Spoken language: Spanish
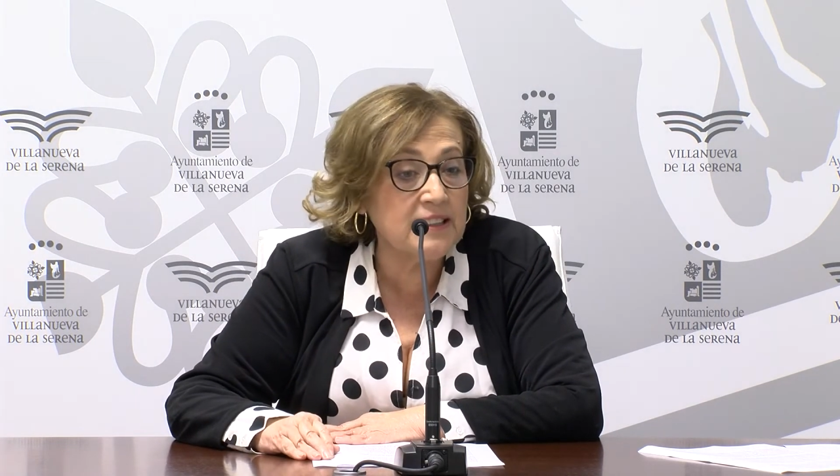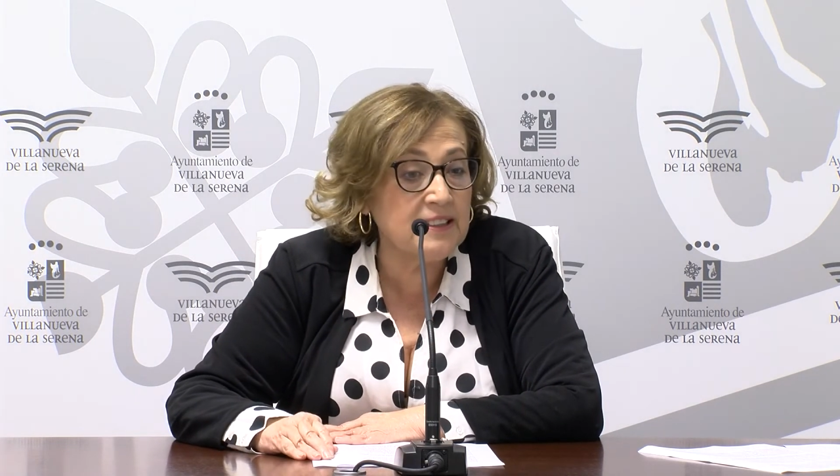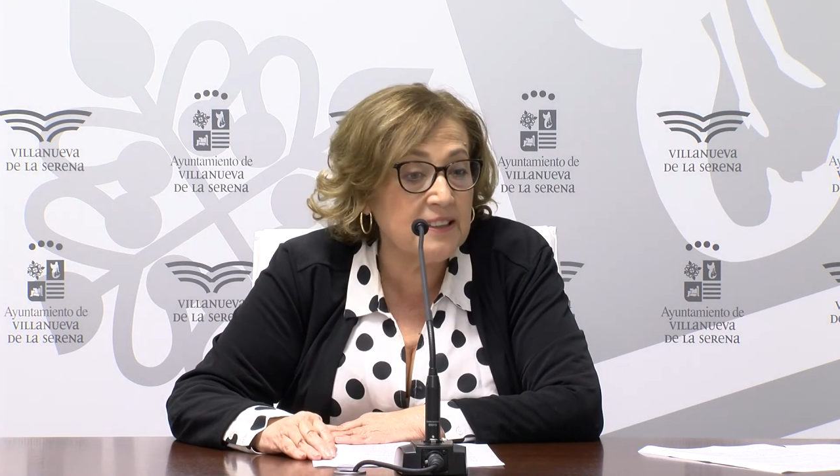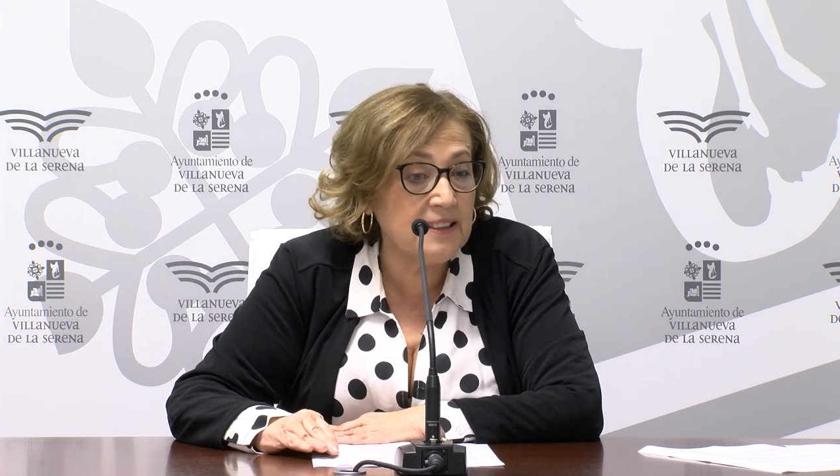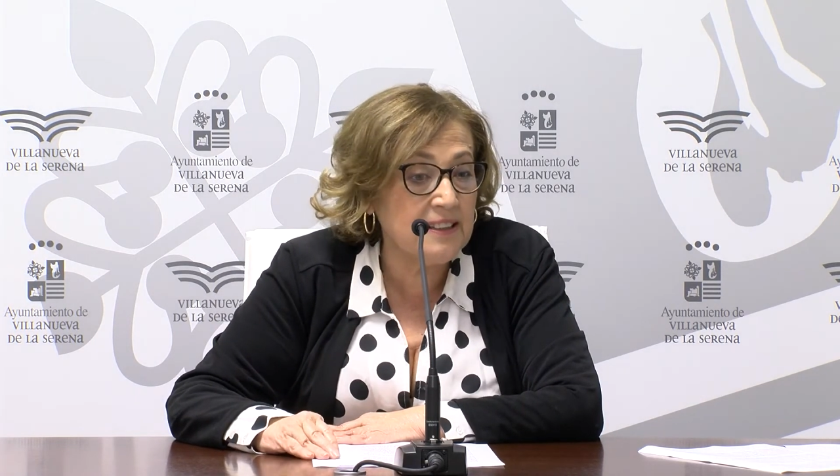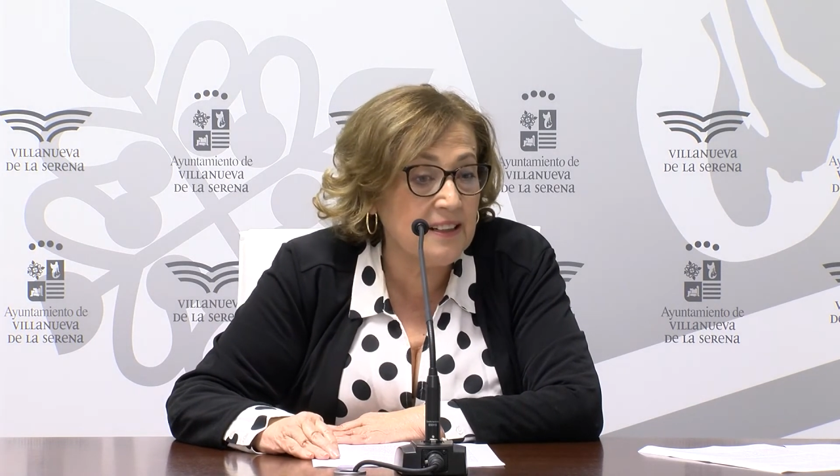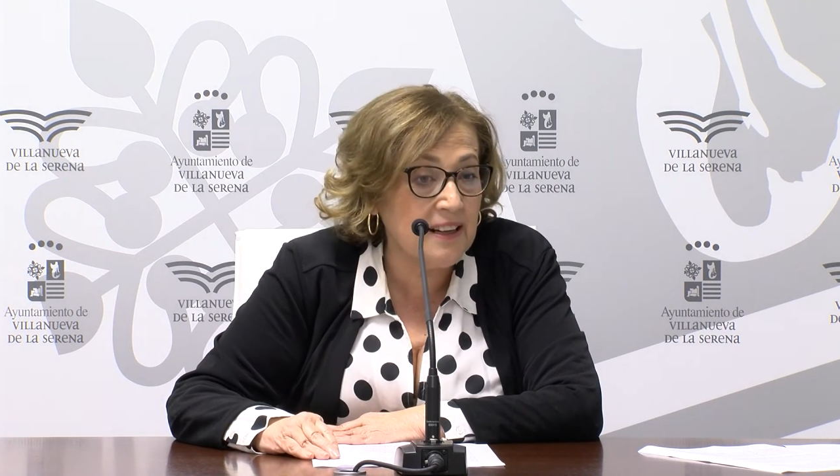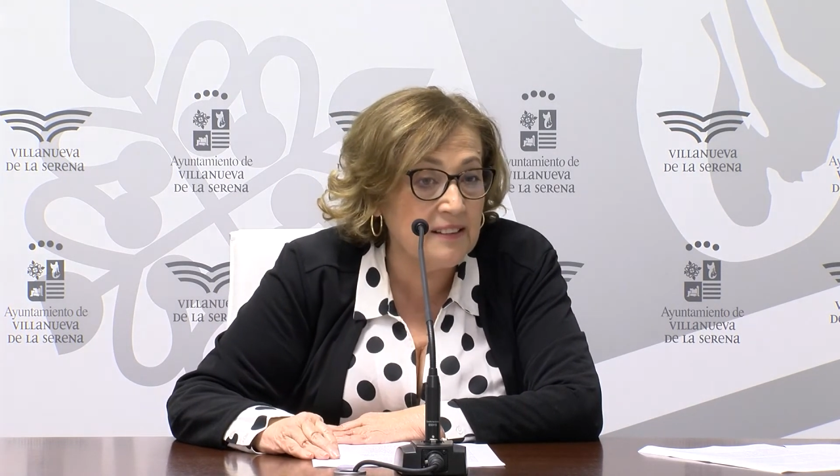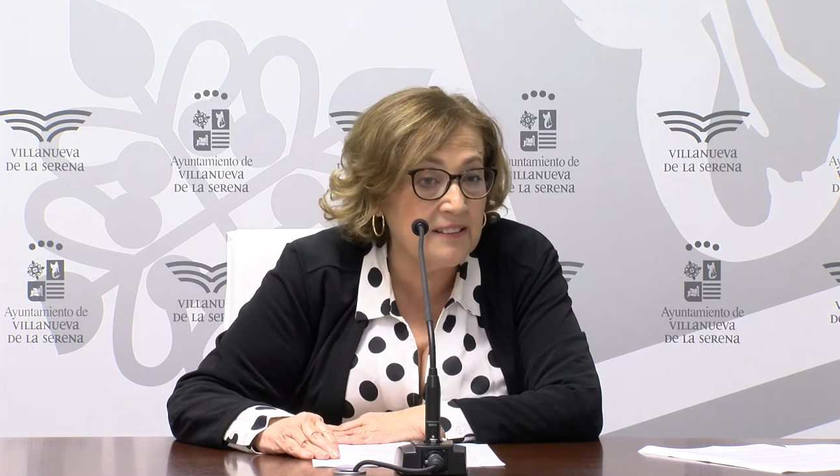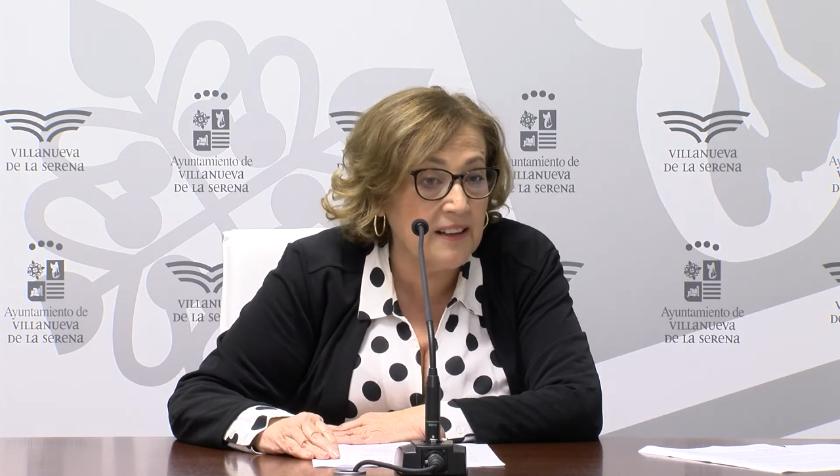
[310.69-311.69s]
se
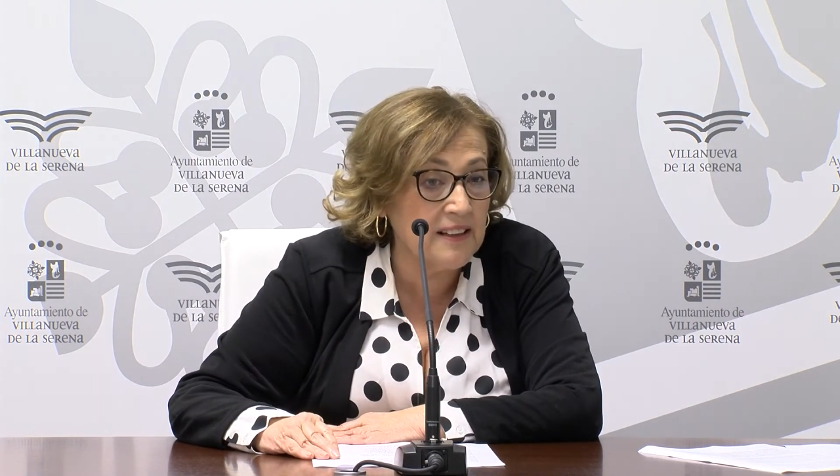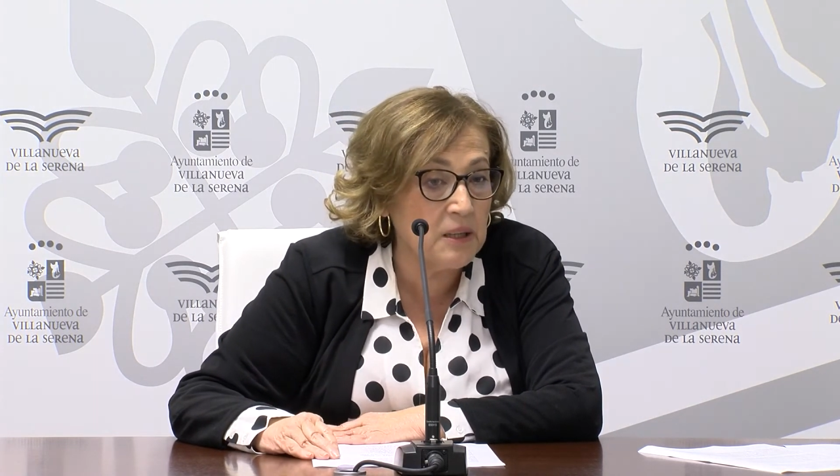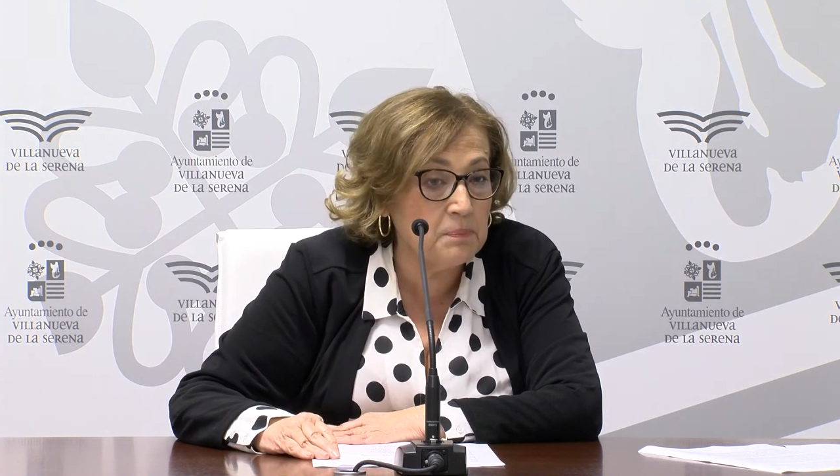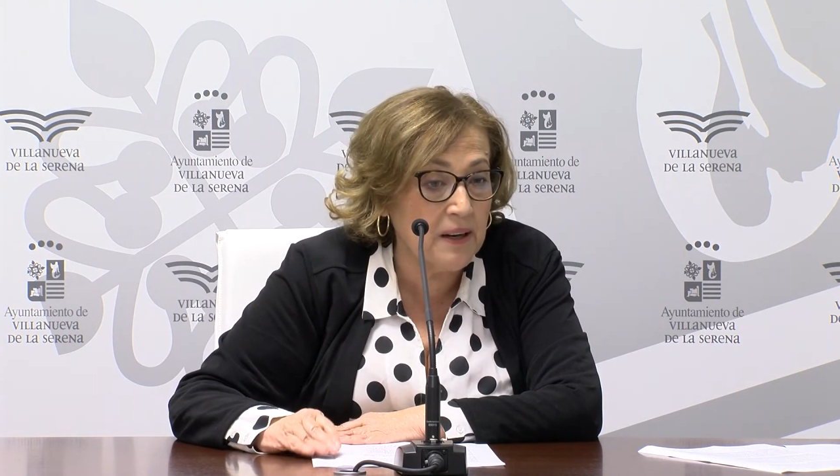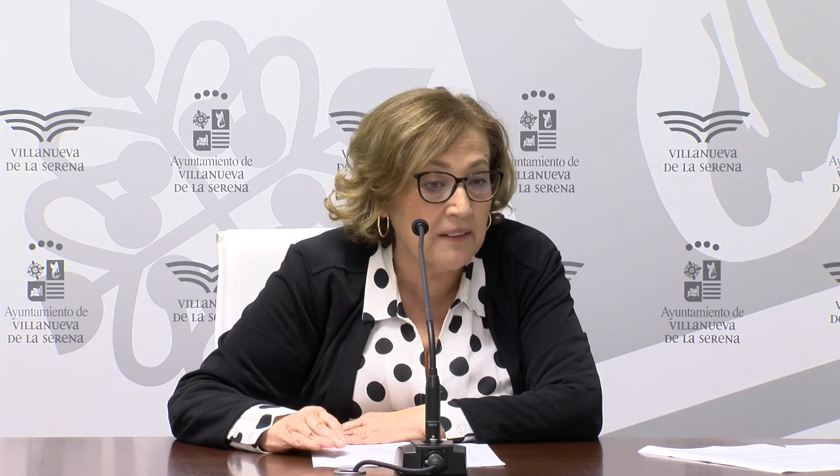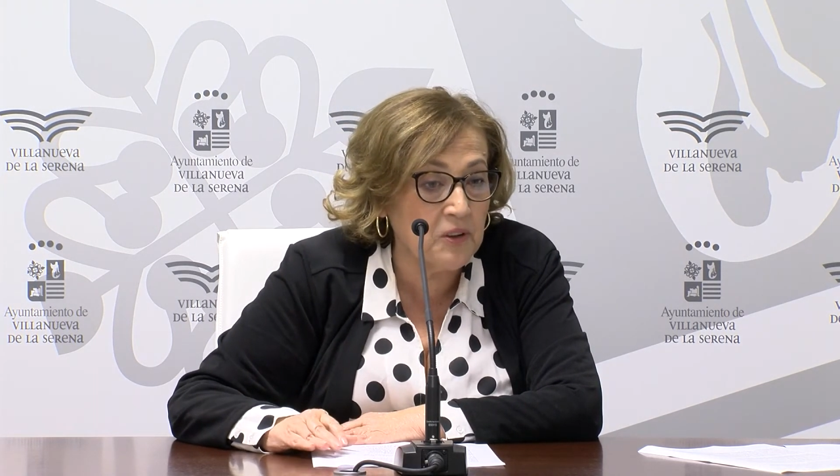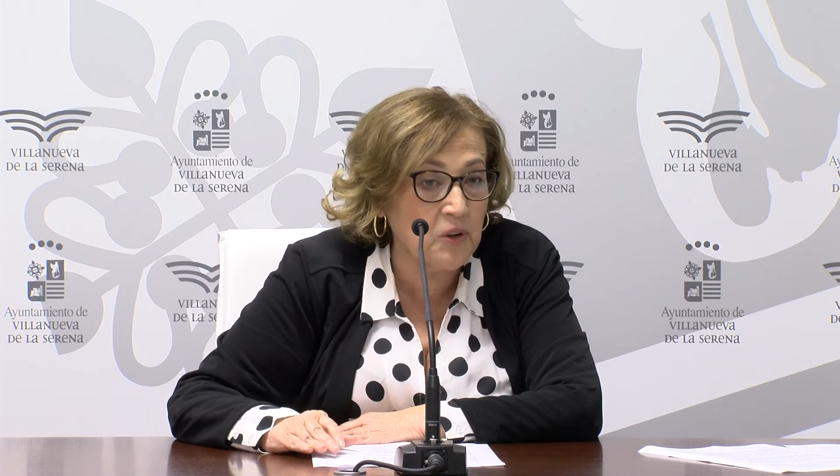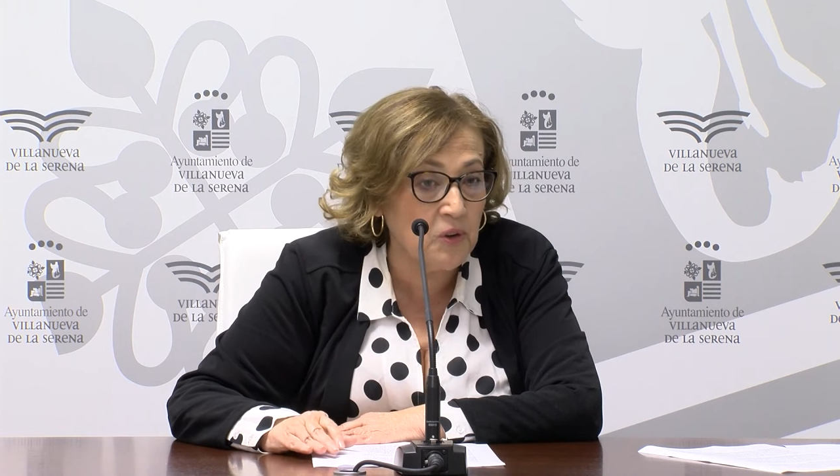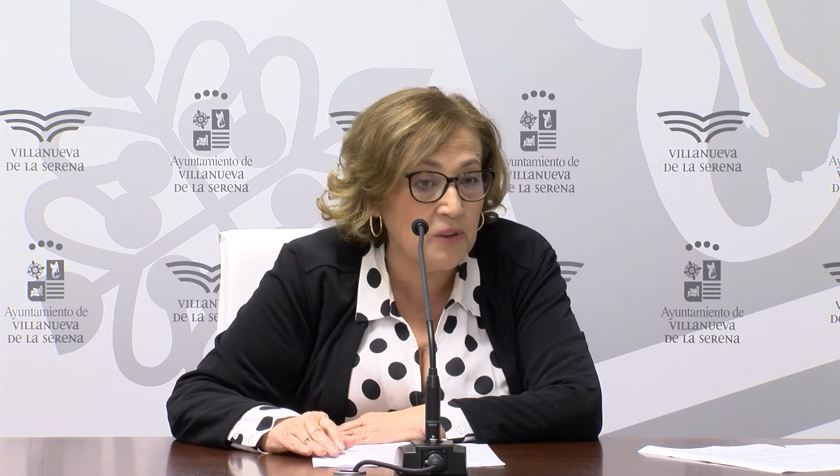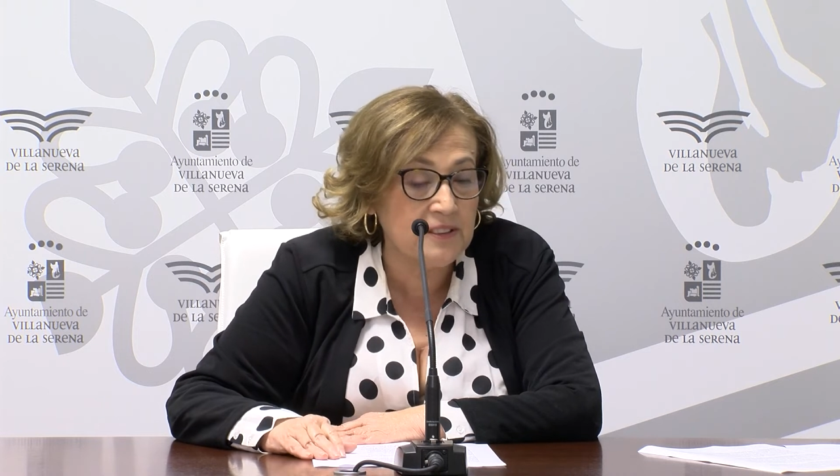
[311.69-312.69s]
realizan en el Palacio